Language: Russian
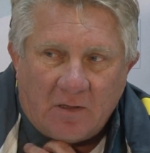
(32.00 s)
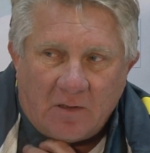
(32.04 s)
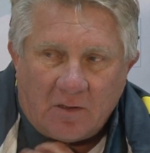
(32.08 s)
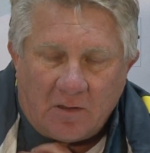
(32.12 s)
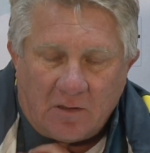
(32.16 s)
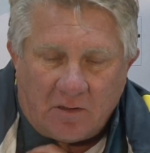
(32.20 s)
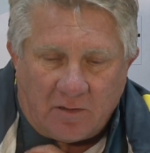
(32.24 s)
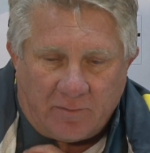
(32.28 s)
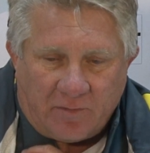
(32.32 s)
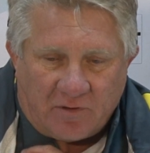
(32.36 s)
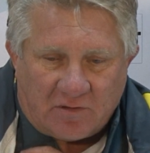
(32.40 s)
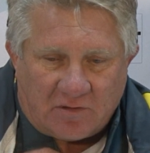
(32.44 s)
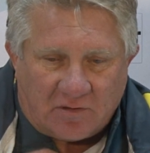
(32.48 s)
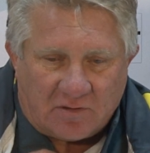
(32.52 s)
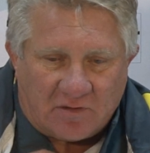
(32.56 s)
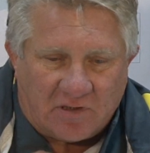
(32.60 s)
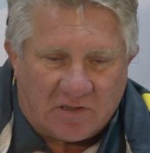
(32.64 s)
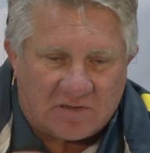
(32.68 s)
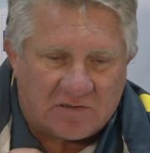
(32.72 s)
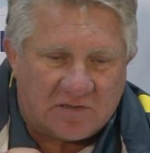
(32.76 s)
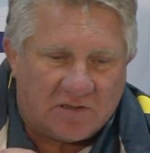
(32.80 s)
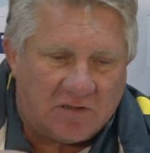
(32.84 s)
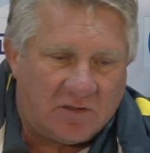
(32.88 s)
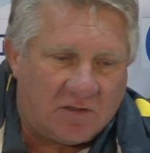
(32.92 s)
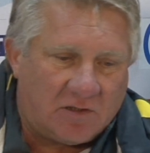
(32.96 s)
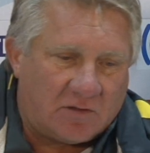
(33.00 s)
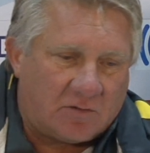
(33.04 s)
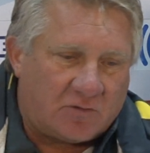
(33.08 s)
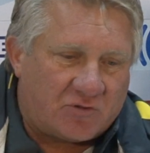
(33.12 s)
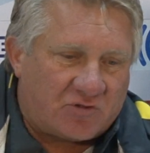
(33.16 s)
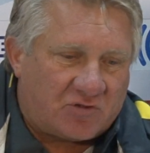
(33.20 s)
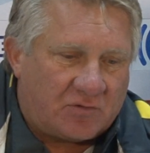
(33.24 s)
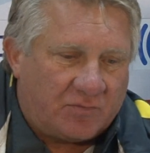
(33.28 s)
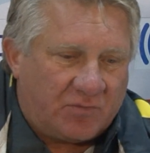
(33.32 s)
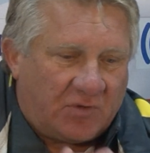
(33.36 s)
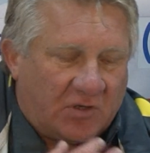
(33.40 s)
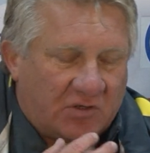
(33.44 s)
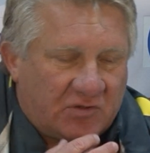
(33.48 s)
Ребята нацелены на то,
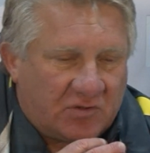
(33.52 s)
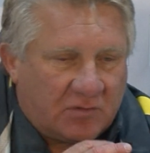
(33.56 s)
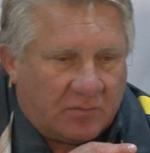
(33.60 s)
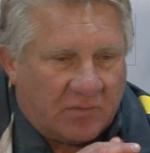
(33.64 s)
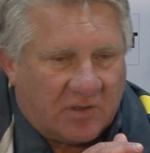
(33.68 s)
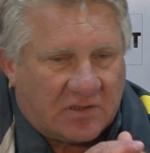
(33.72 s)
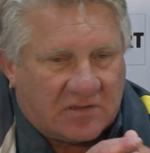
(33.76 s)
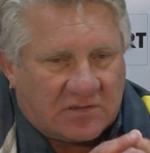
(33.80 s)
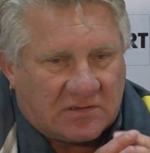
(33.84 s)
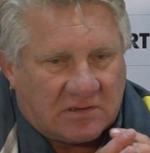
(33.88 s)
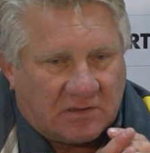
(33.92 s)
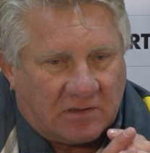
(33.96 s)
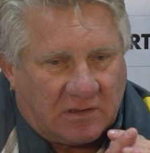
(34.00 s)
чтобы не ошибаться,